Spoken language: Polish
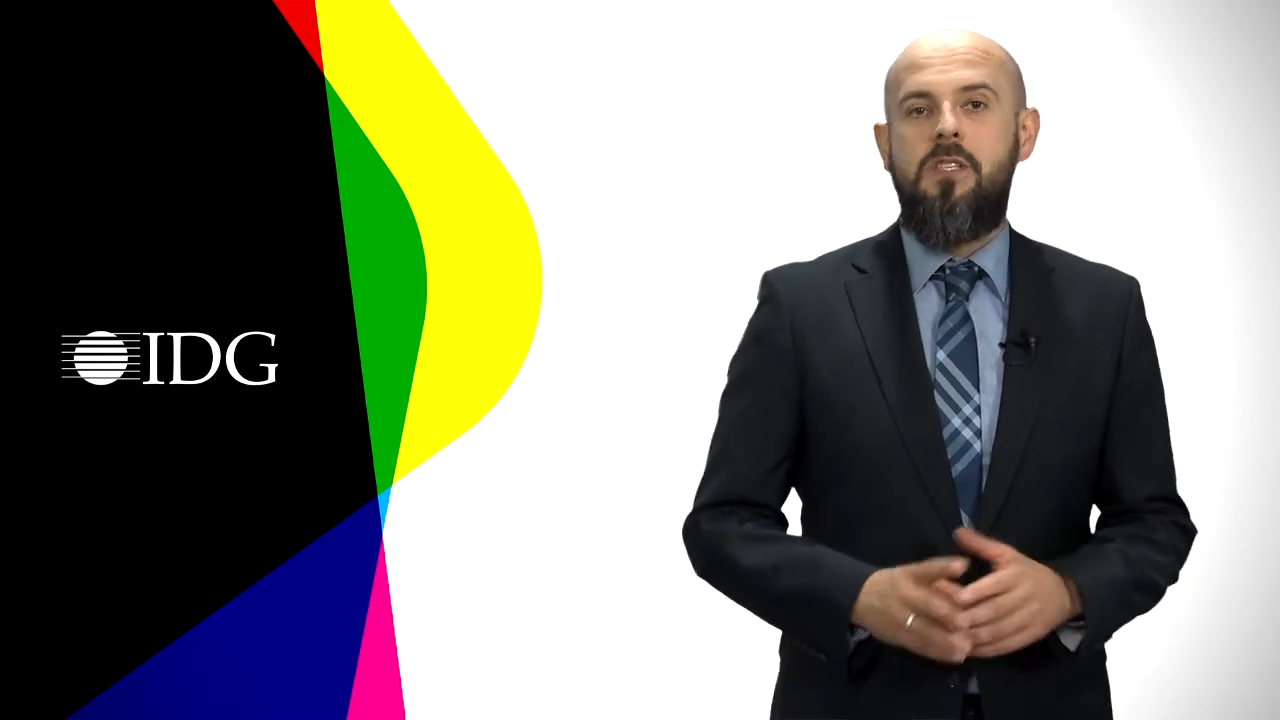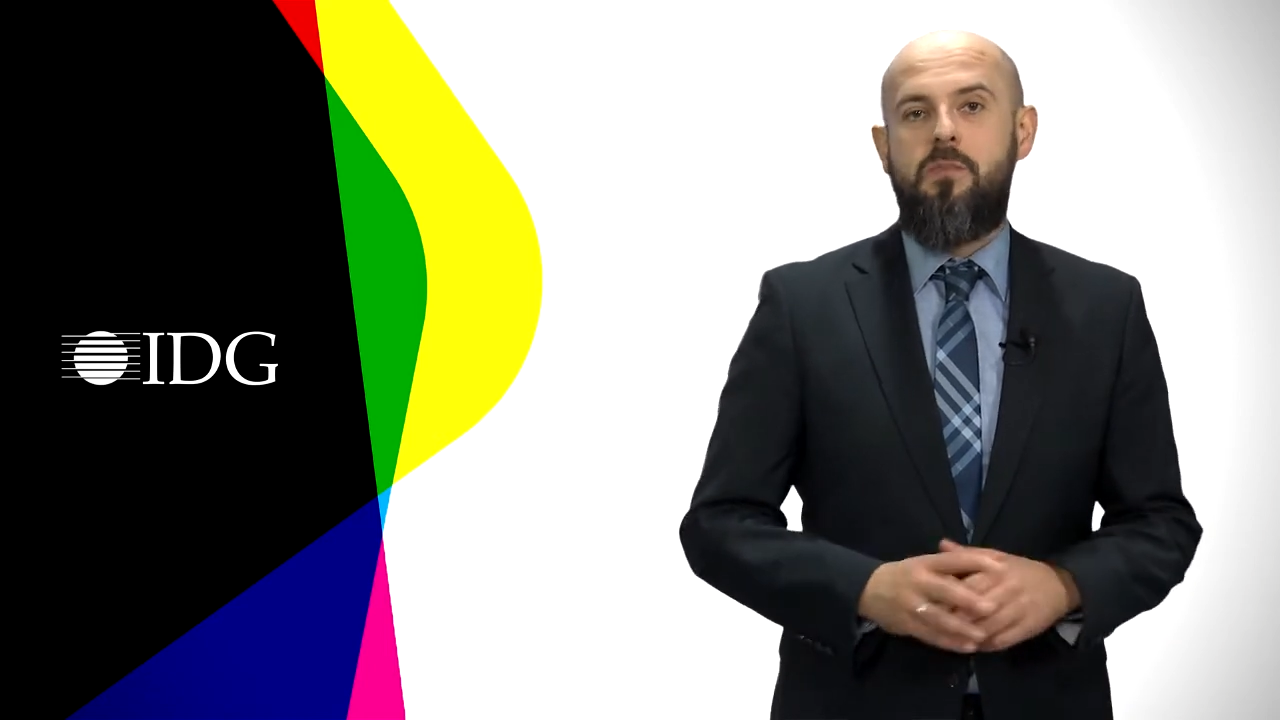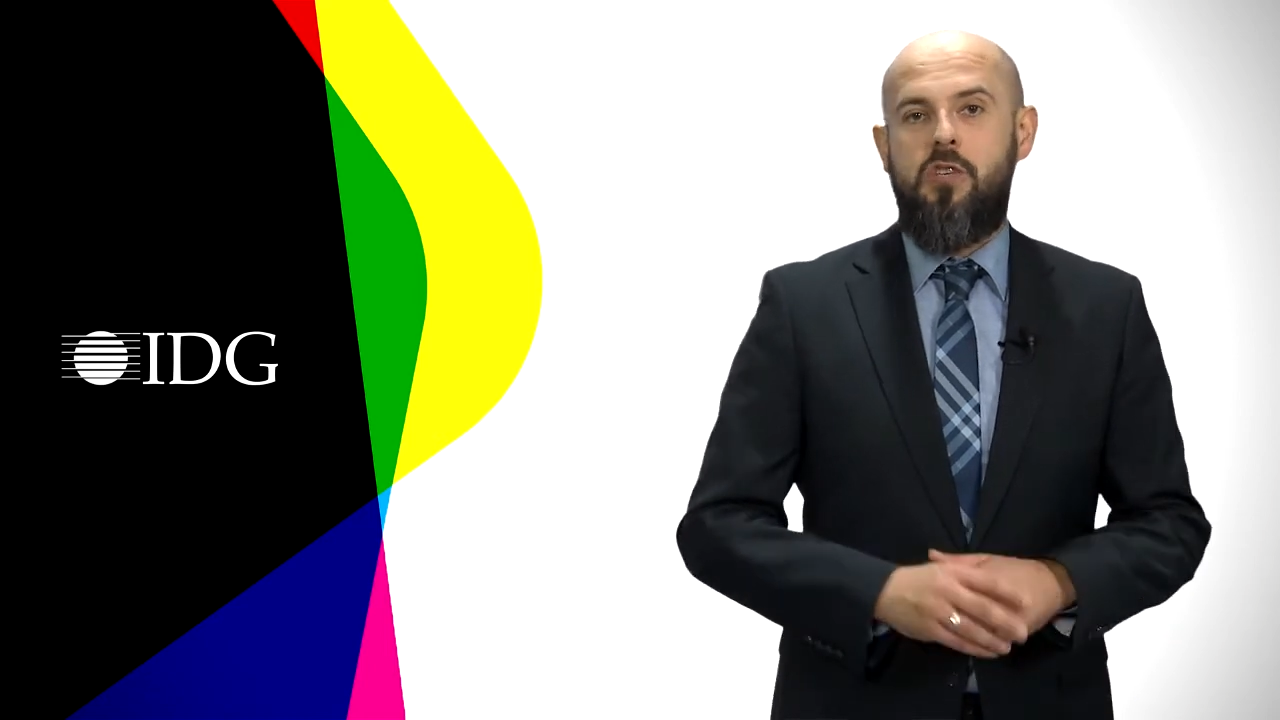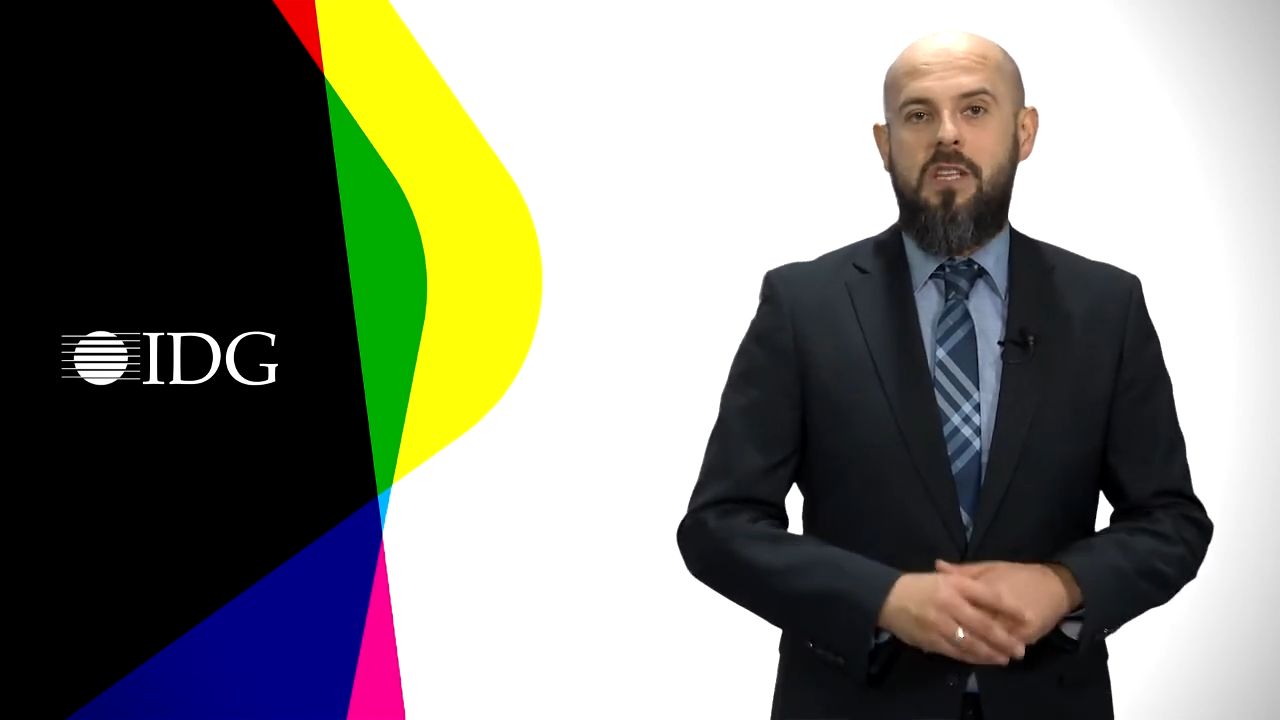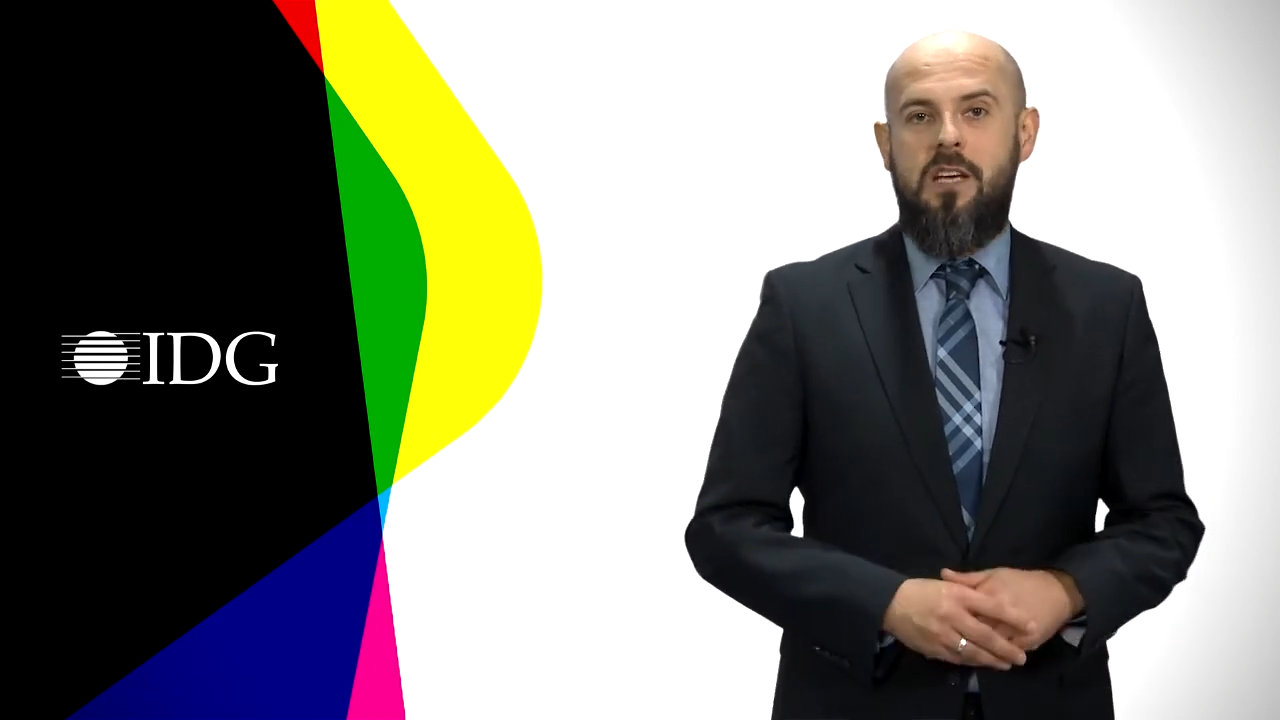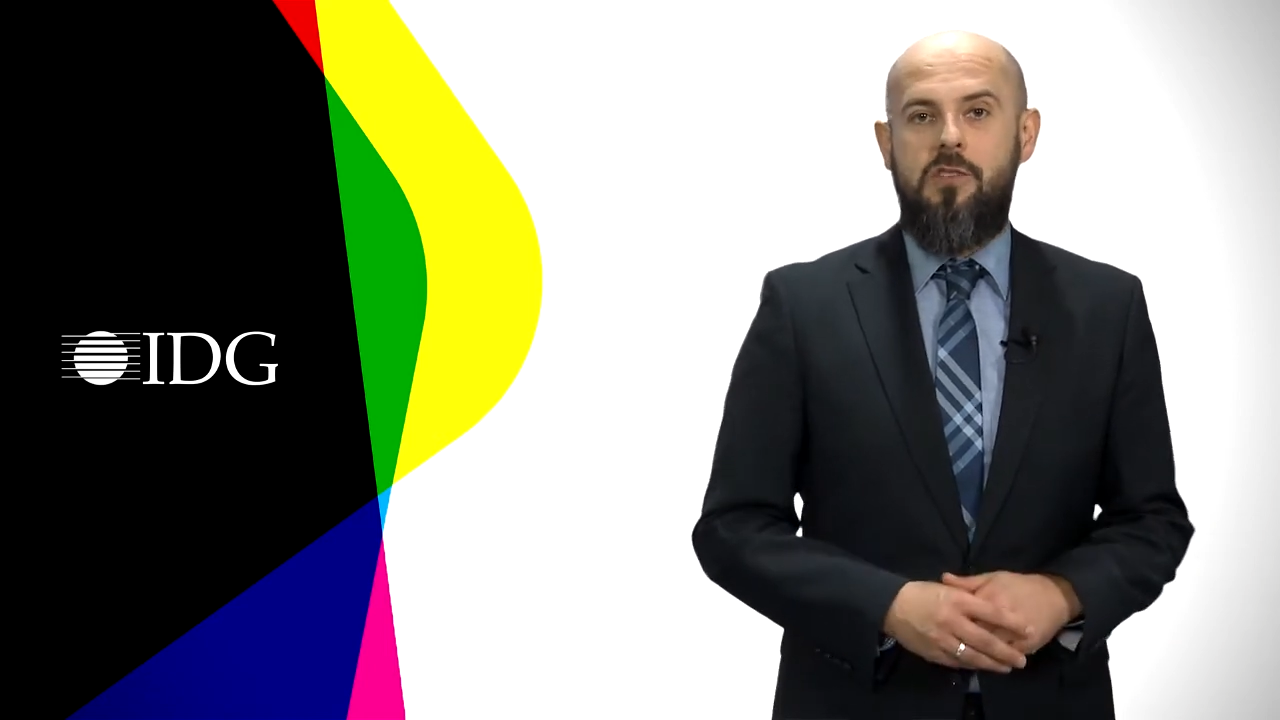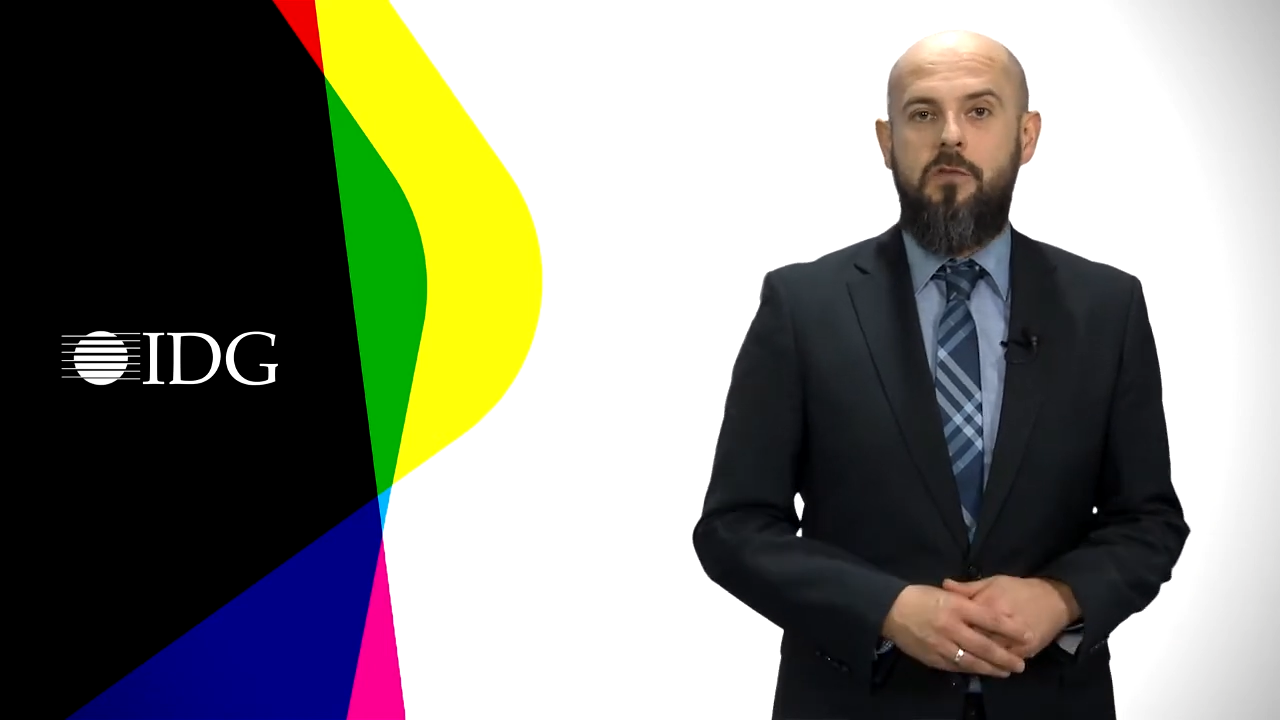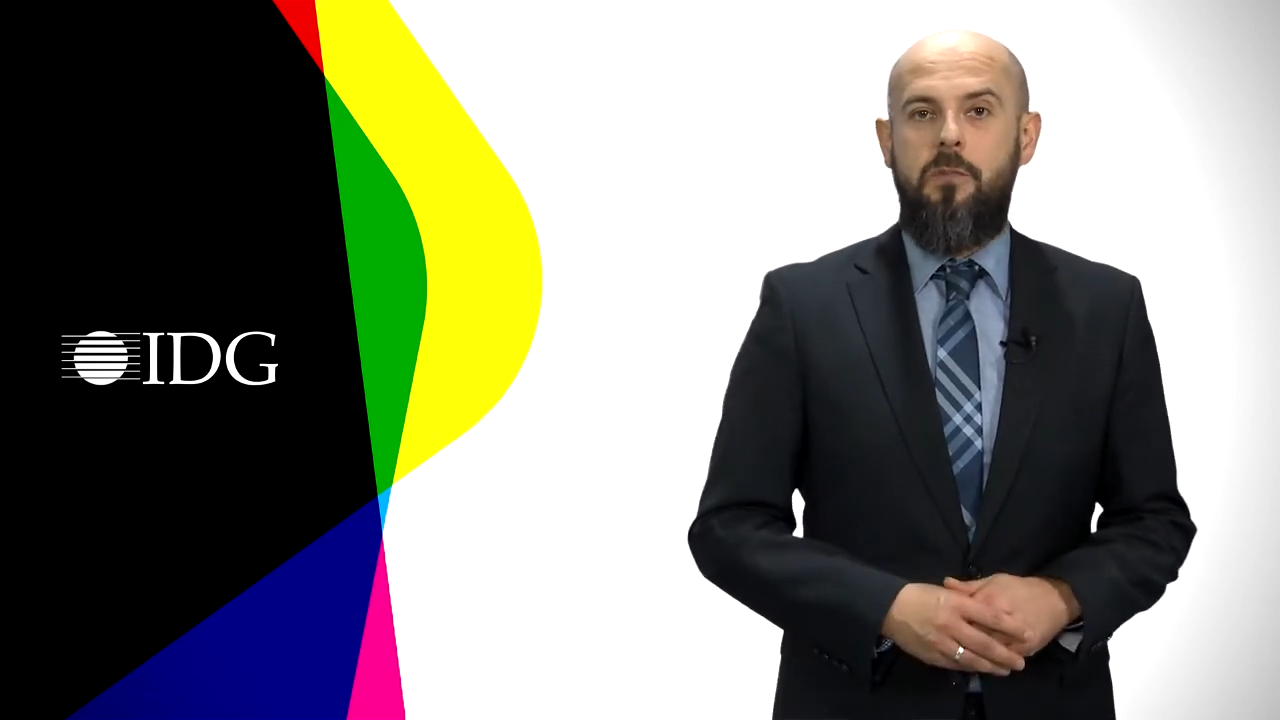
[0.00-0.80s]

sprzedaży